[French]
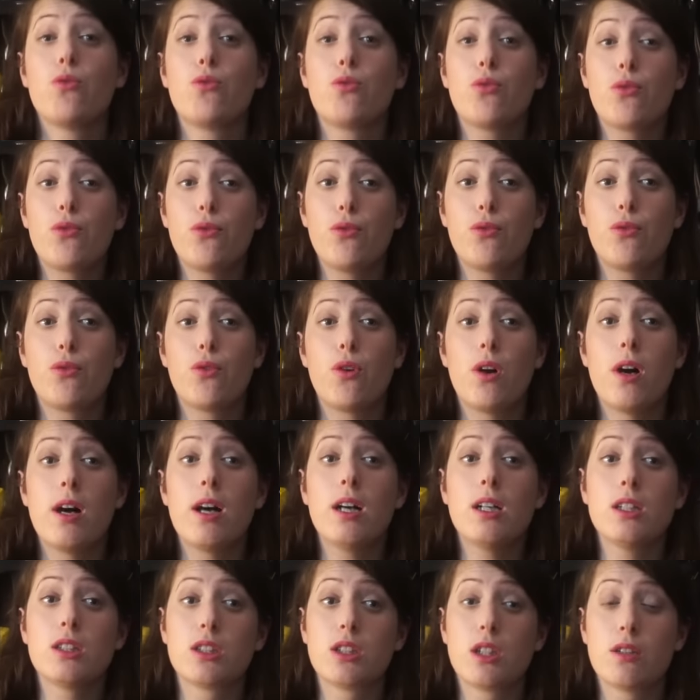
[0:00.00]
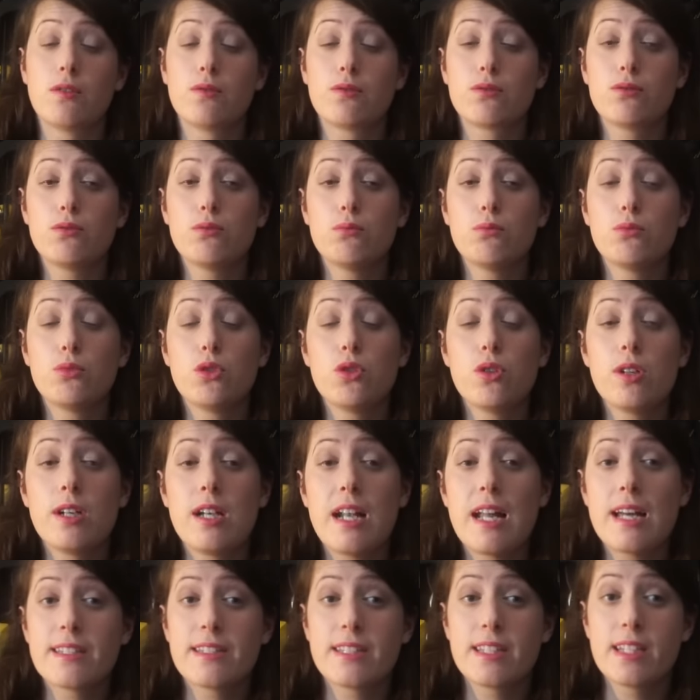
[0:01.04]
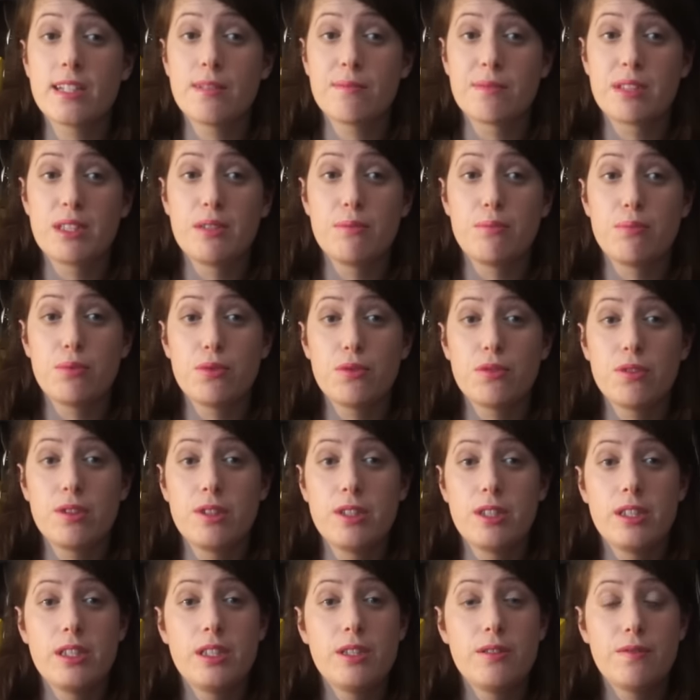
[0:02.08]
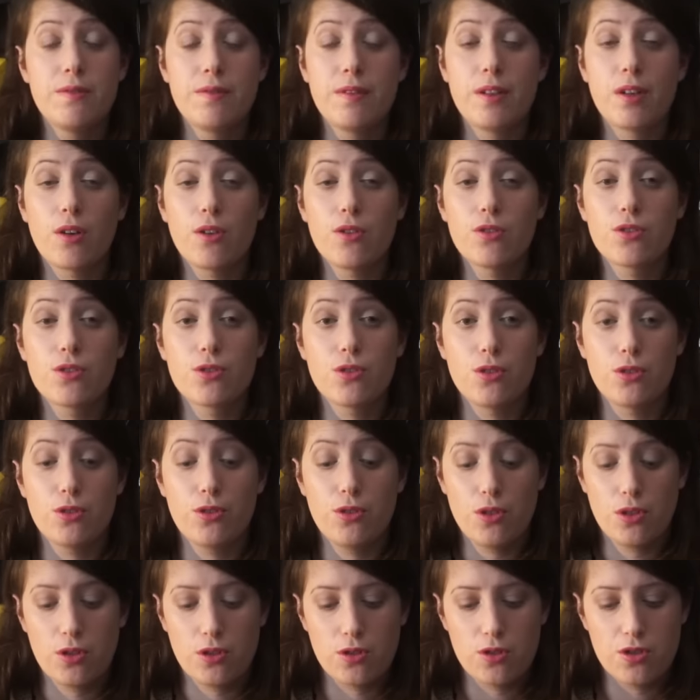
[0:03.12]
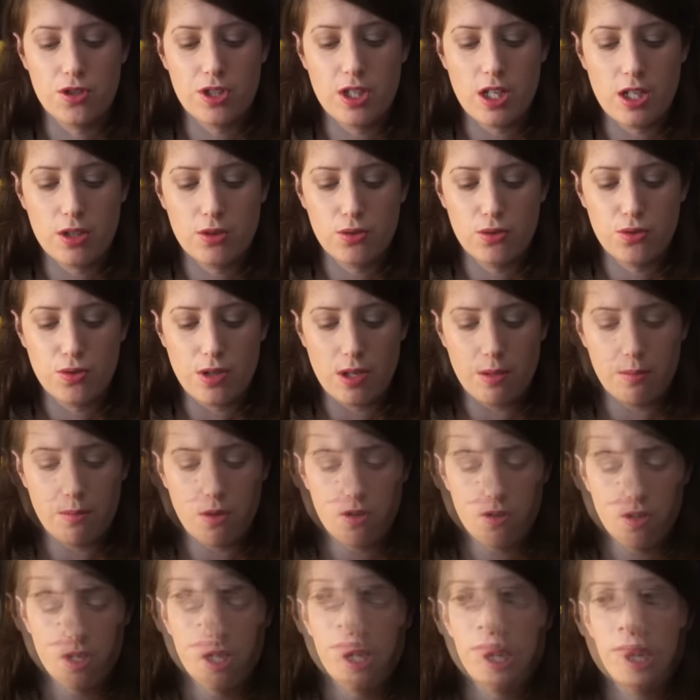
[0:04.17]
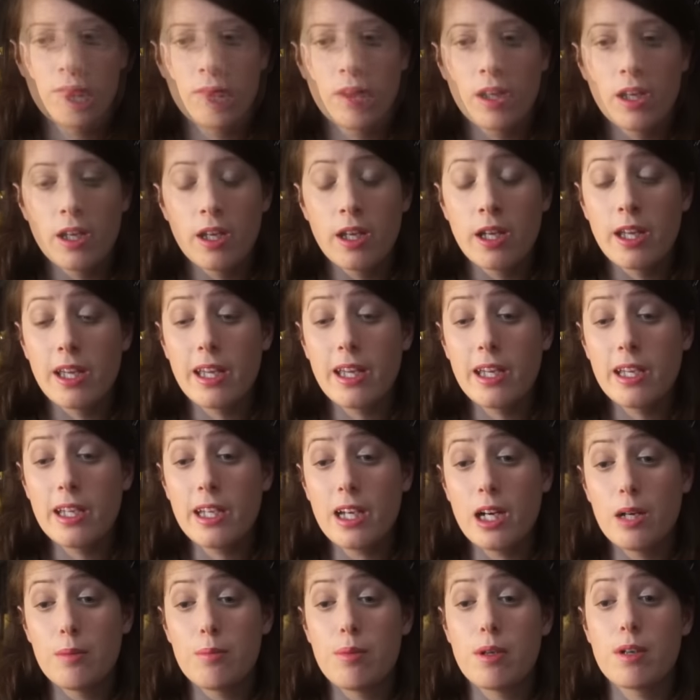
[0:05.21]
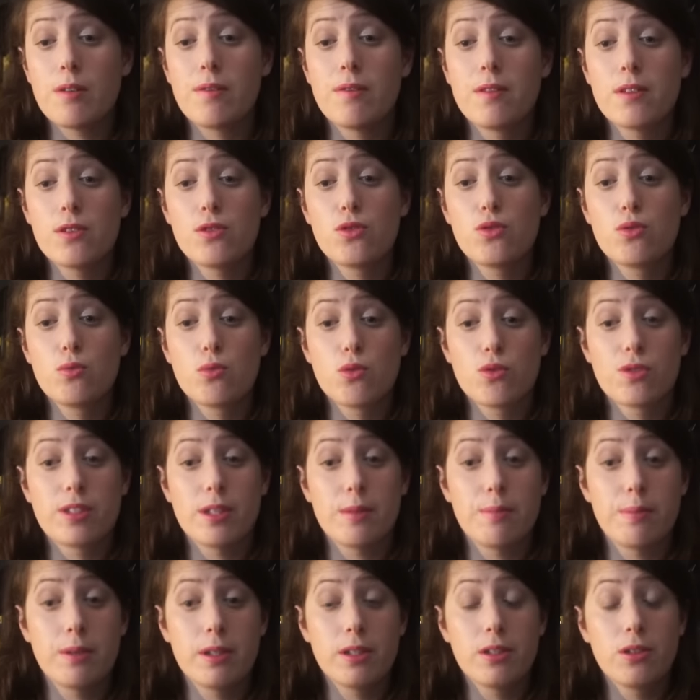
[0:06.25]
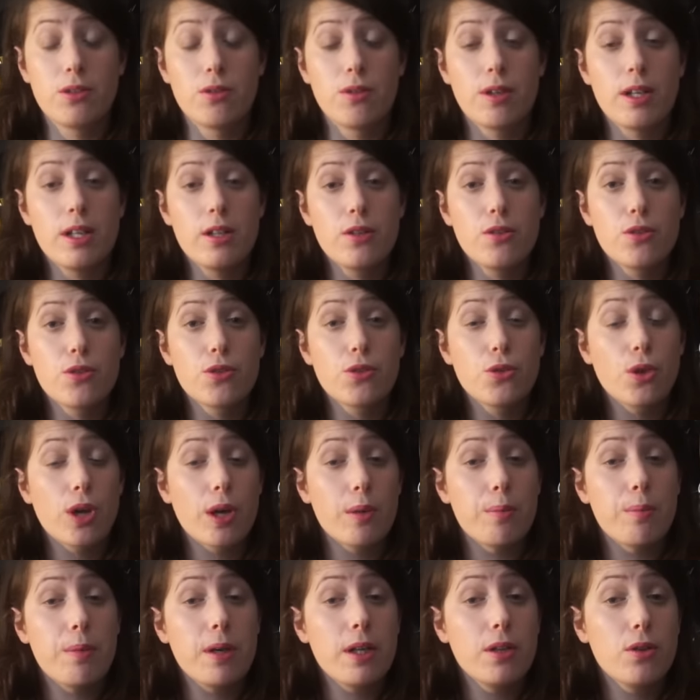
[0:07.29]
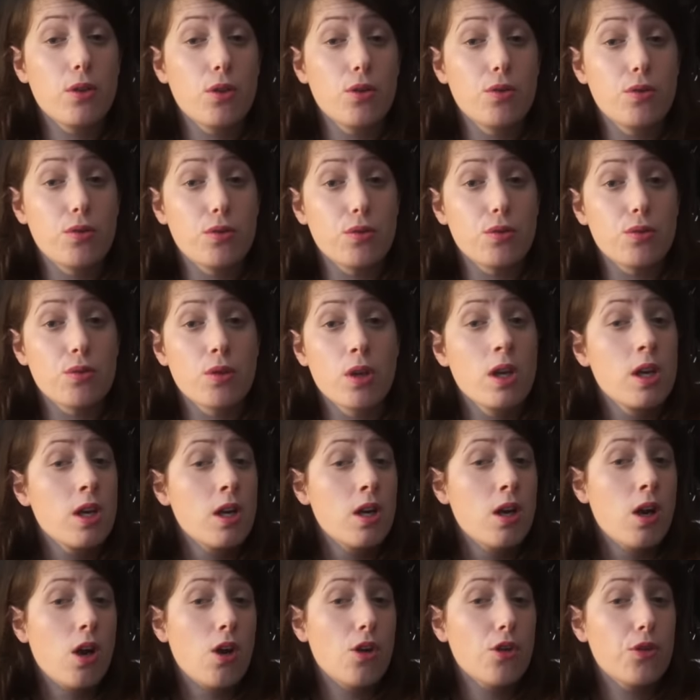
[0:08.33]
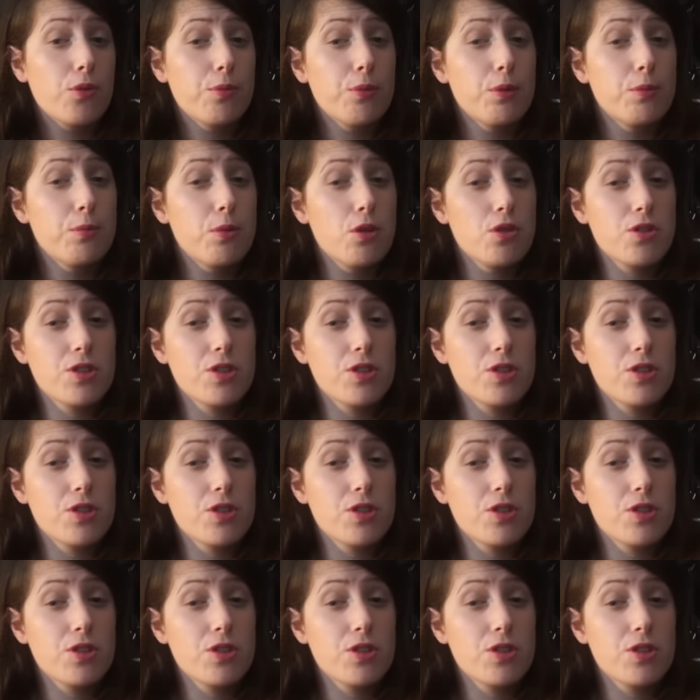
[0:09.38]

Toutefois, j'avoue me lasser un petit peu des différentes senteurs que j'ai actuellement et un parfum sous mon sapin de Noël ne serait pas de refus. En ce moment,